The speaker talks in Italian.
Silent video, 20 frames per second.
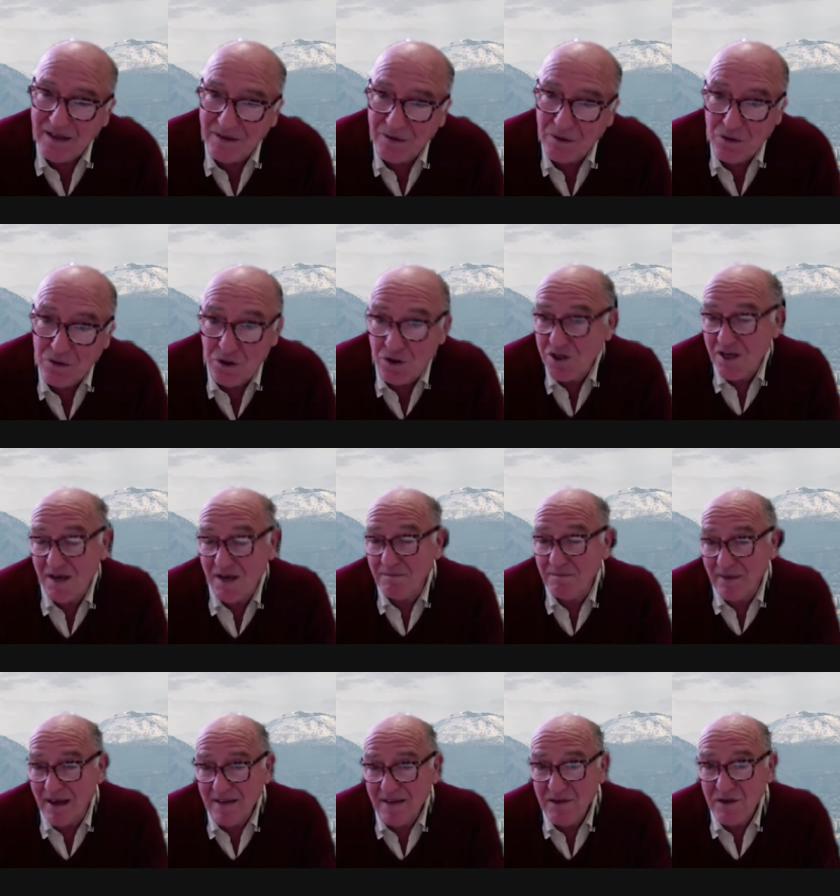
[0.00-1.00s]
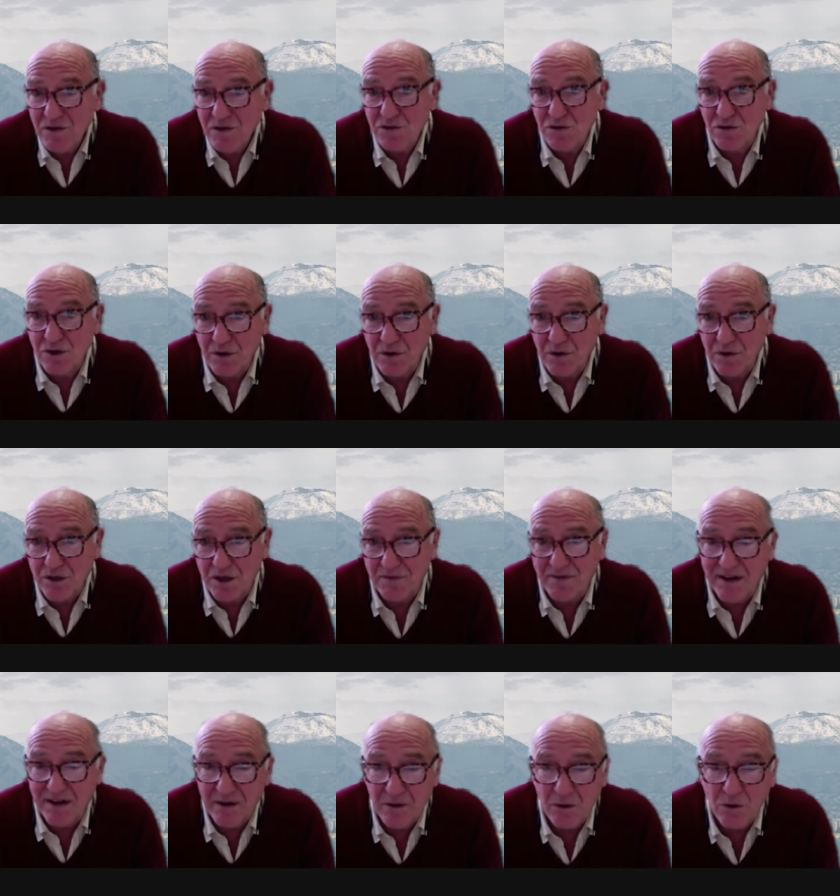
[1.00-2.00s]
non so se ha mai visto che cosa
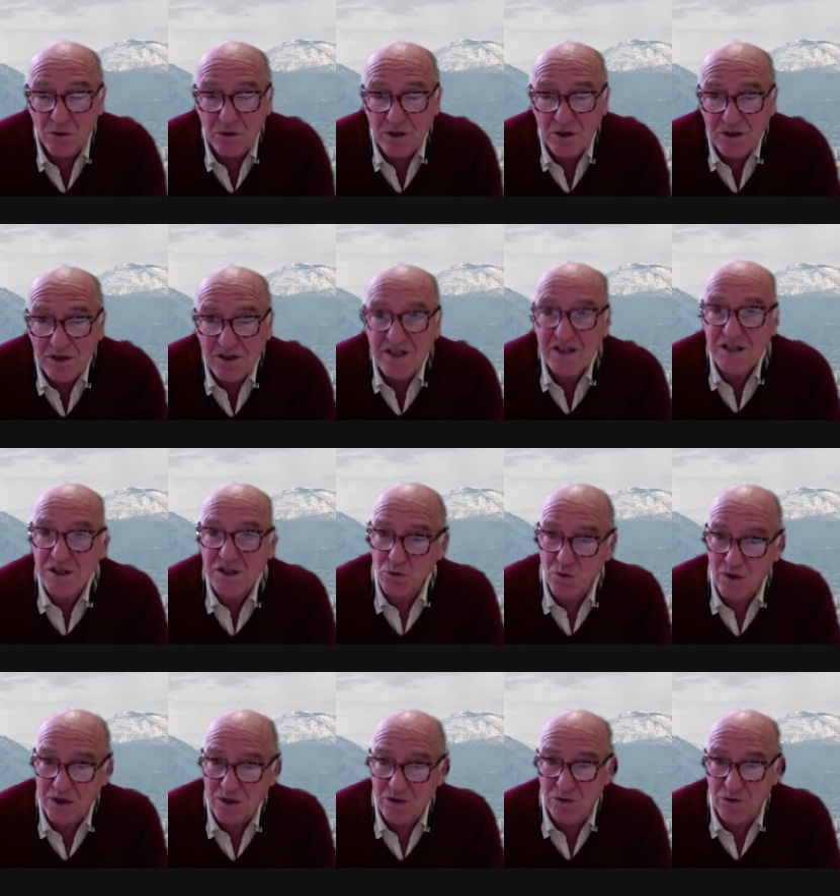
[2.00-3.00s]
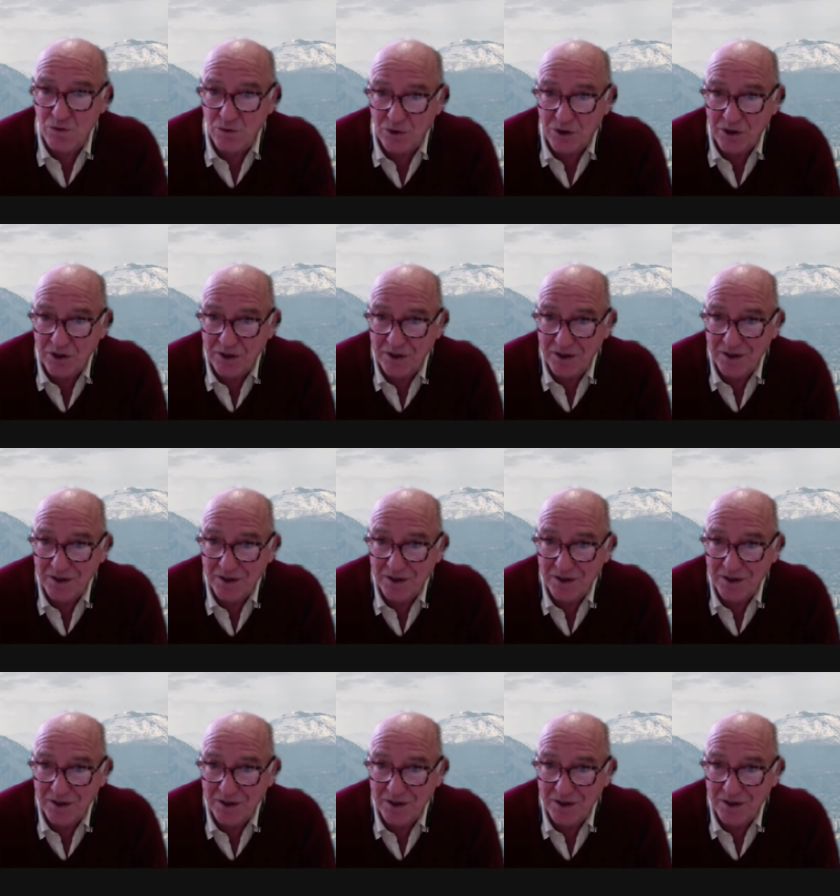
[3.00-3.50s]
fanno con i dissuasori,